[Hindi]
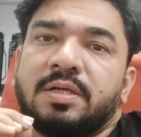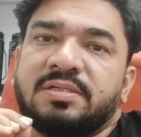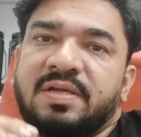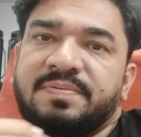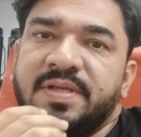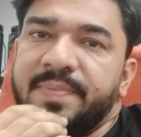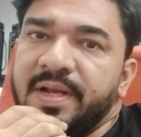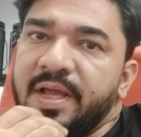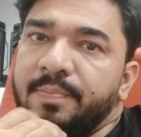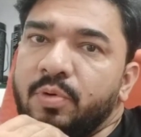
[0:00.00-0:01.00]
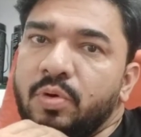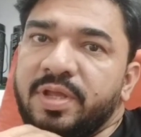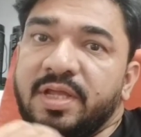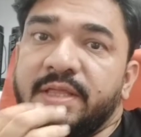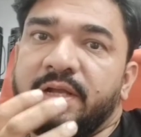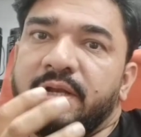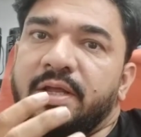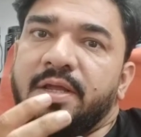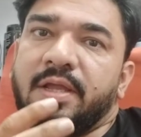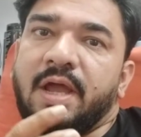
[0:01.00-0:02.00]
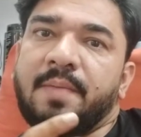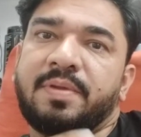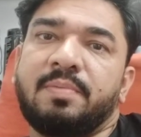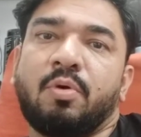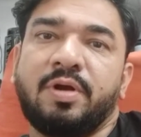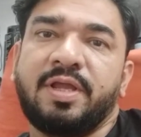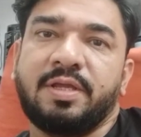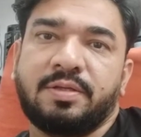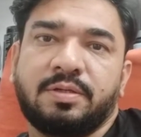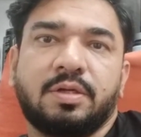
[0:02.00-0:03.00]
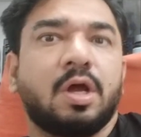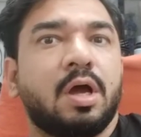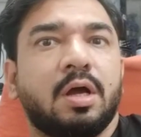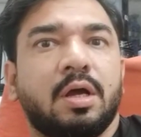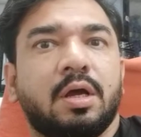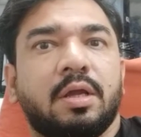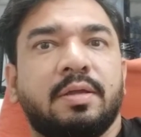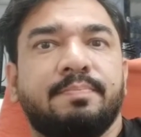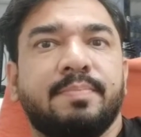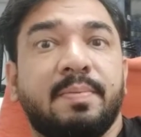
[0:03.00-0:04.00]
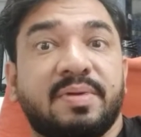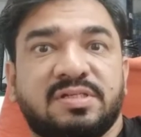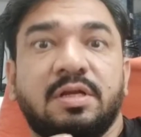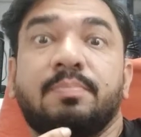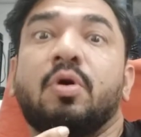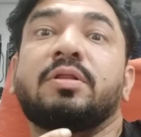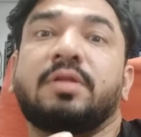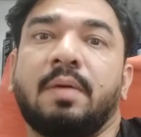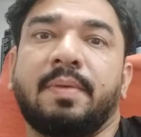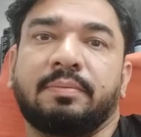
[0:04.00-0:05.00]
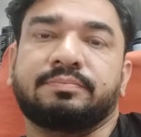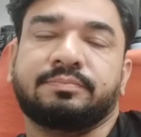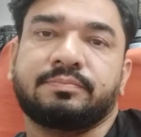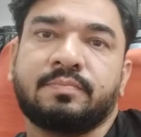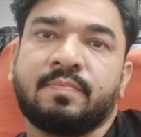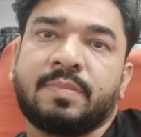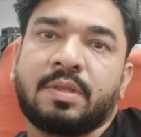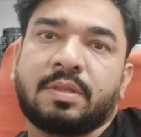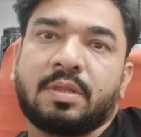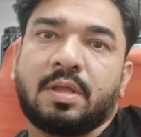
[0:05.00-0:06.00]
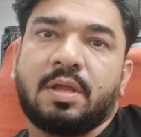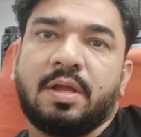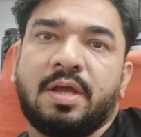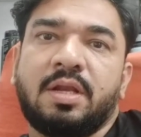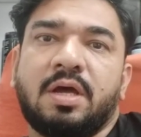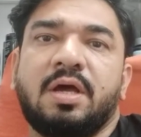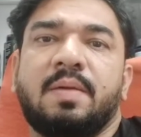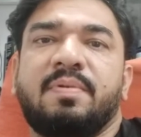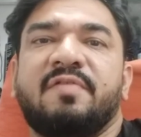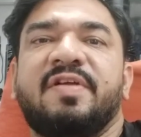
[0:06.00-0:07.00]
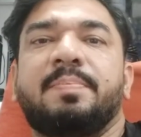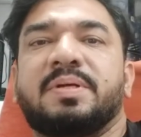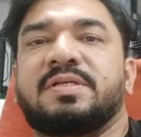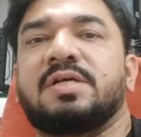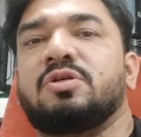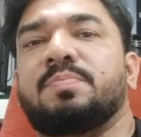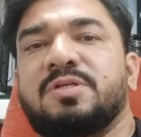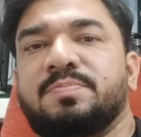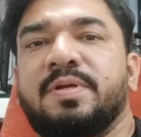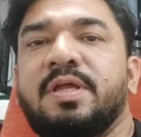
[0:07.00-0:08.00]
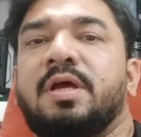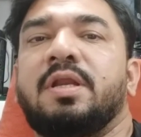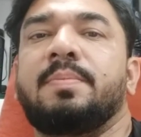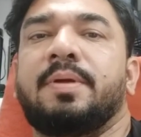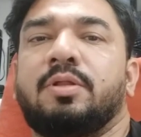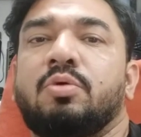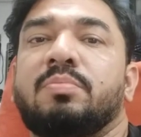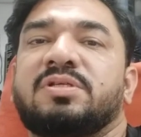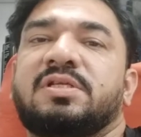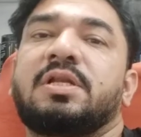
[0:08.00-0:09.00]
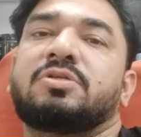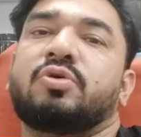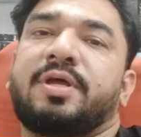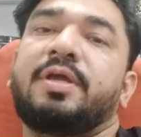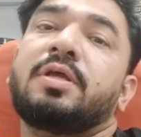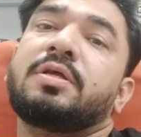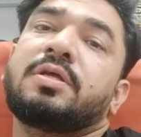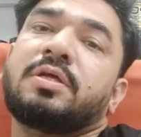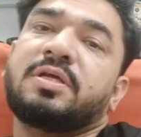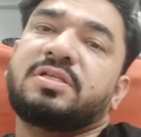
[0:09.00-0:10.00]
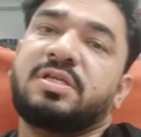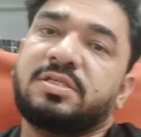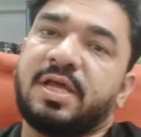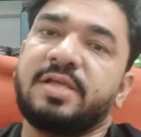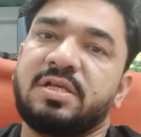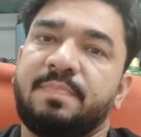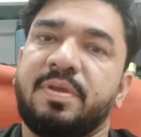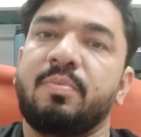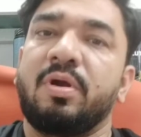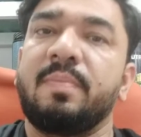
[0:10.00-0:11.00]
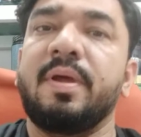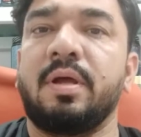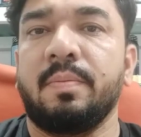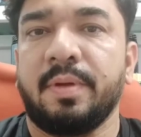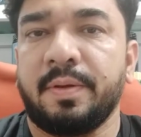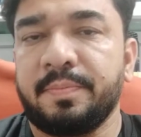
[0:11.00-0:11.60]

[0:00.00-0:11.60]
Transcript: सबसे पहले आपको ये देखना है कि आपकी बॉडी में मसल बहुत कम है है ना अगर आपका वेट पचास और पचपन के करीब है तो मसल जो है इसकी साइज आपकी बॉडी में कम है